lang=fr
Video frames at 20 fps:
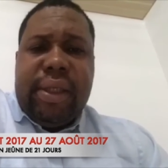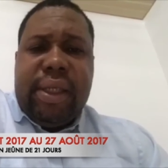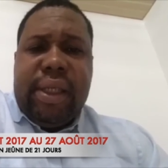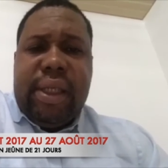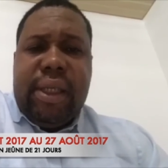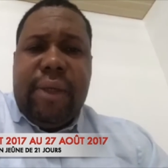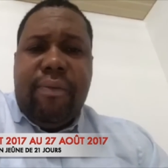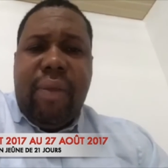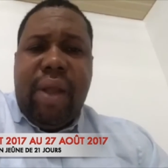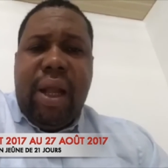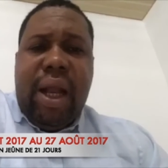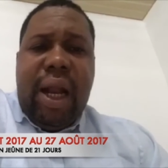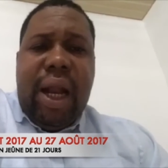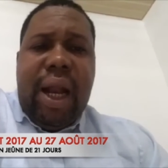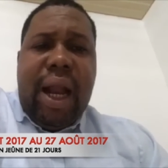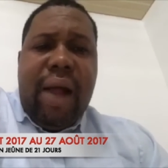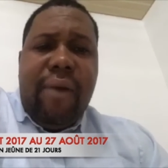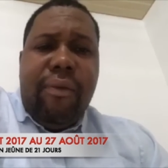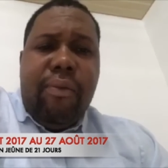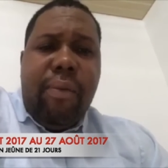Il dit,
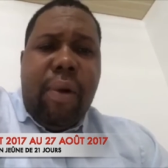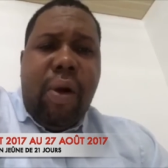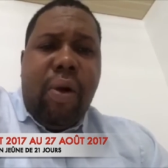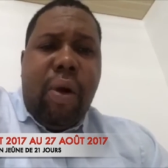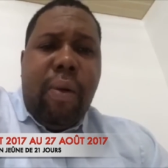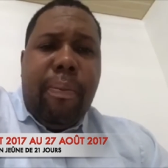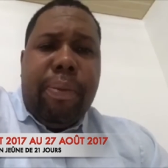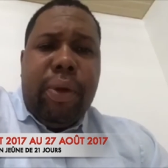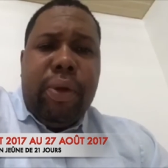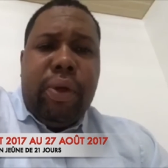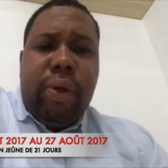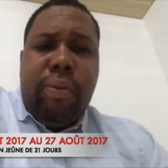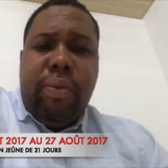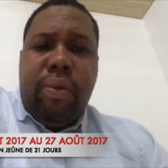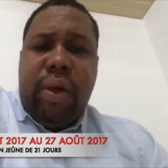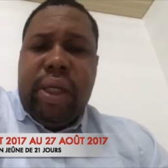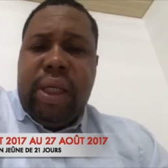lave-moi complètement.